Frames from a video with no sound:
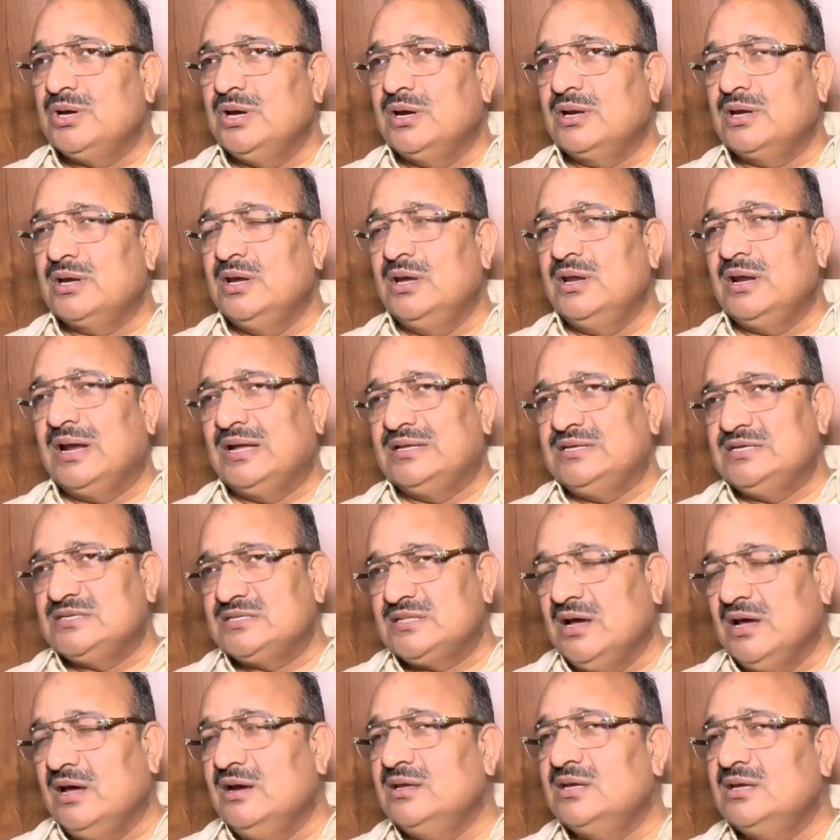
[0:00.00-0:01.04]
करके
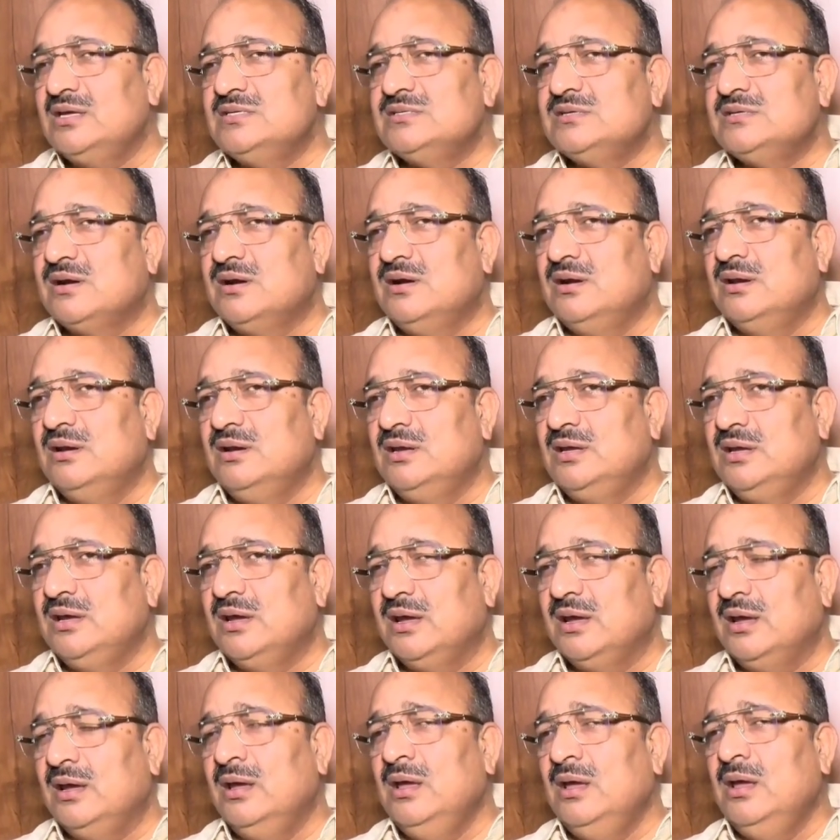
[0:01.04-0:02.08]
राजस्थान की शरण ली
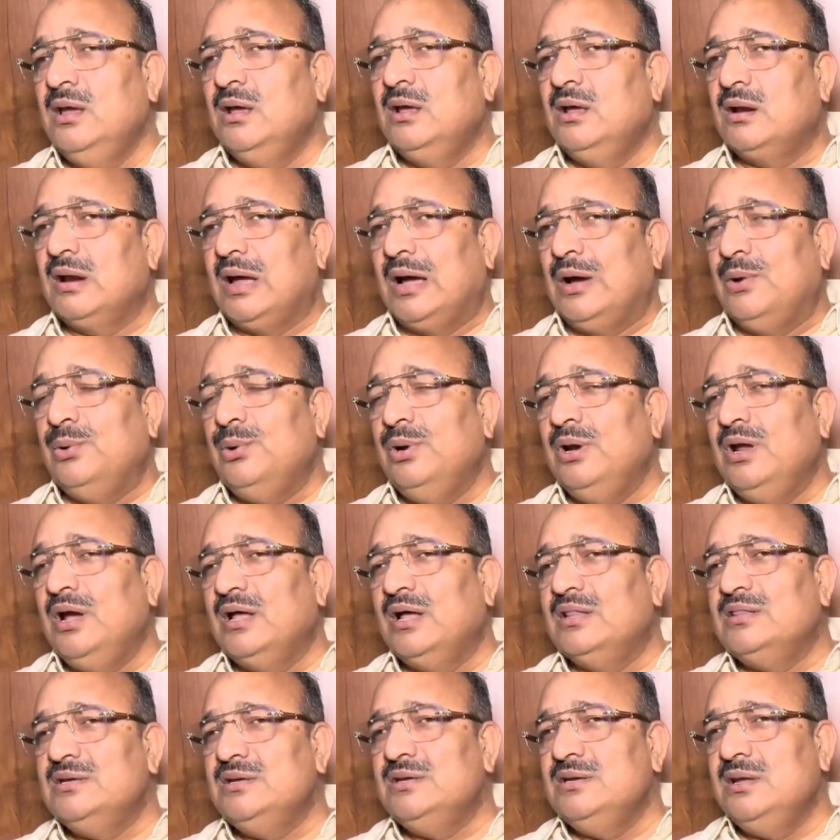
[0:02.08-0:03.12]
है राहुल
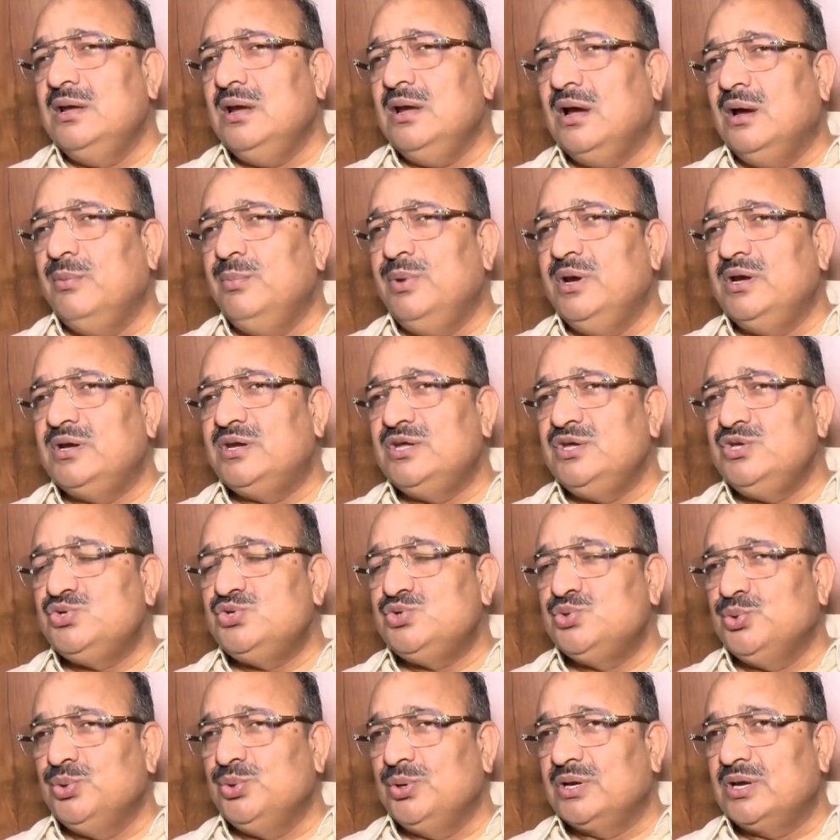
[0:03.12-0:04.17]
गांधी ने अमेठी
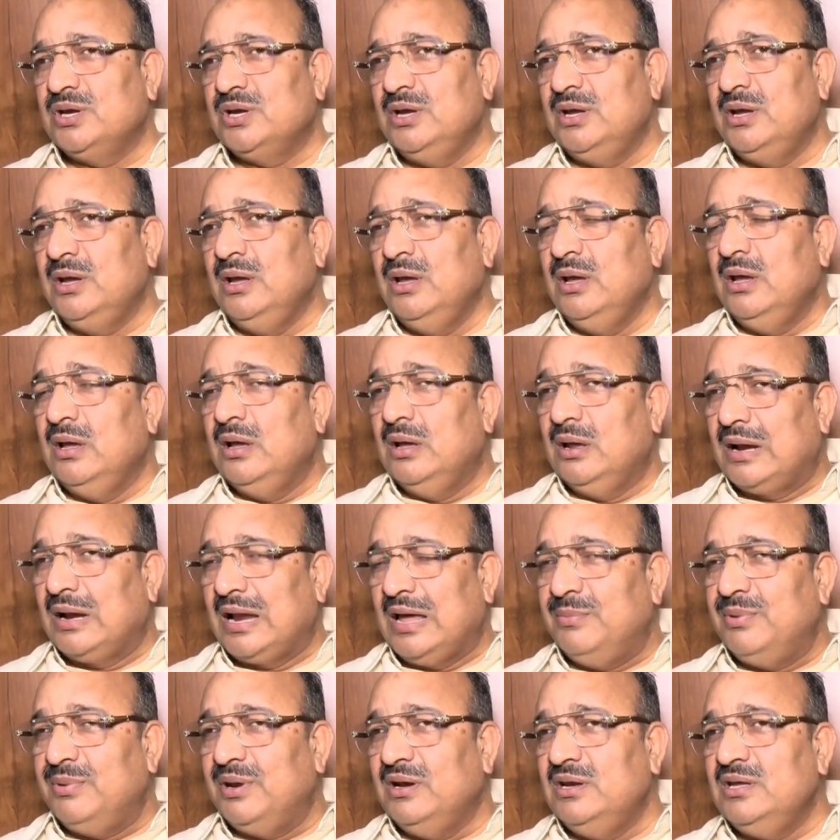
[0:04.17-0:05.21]
छोड़ के
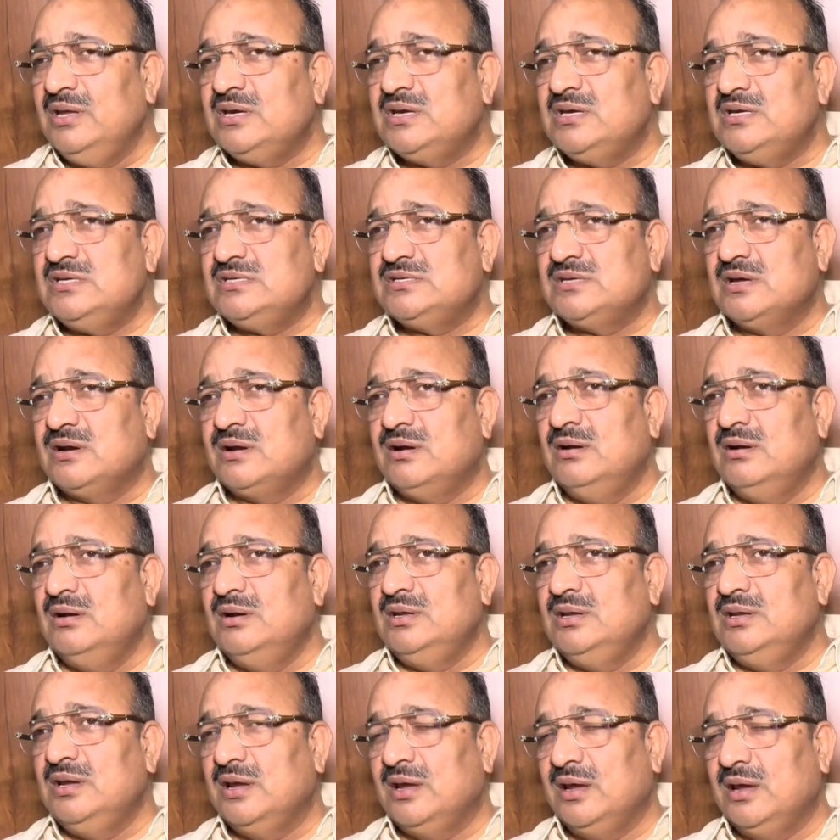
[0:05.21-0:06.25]
रायबरेली की शरण
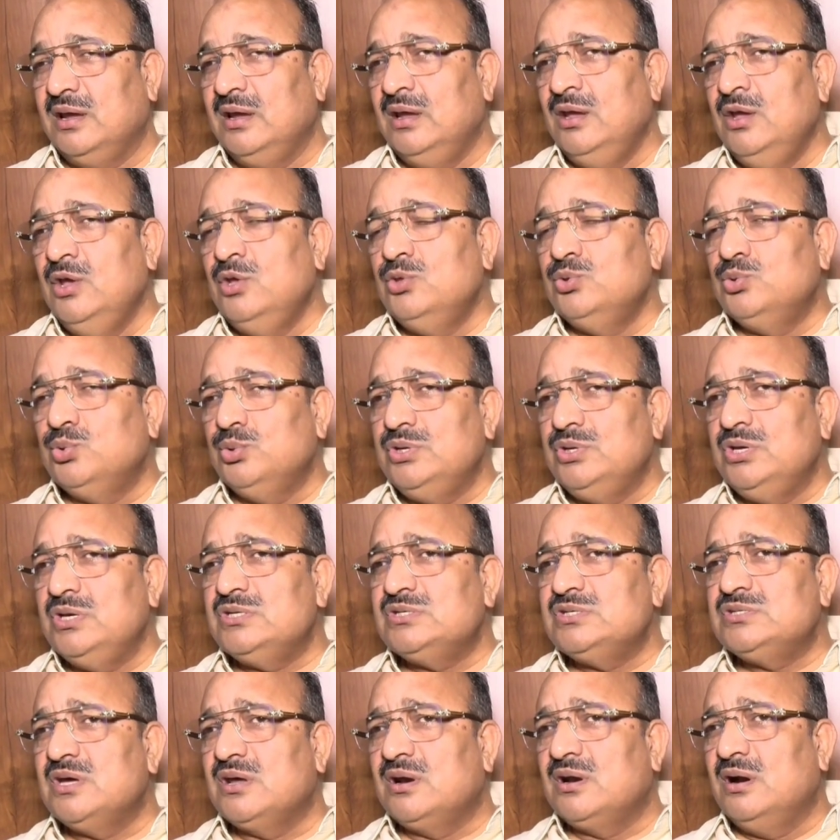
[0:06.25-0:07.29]
ली है तो ये
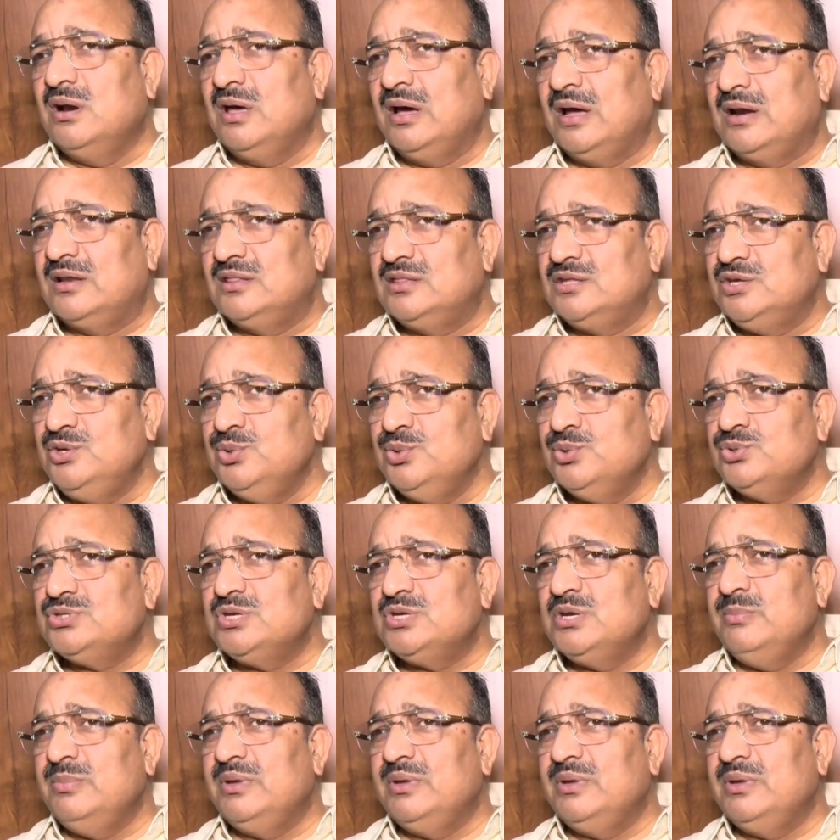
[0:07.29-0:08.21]
शरणार्थियों से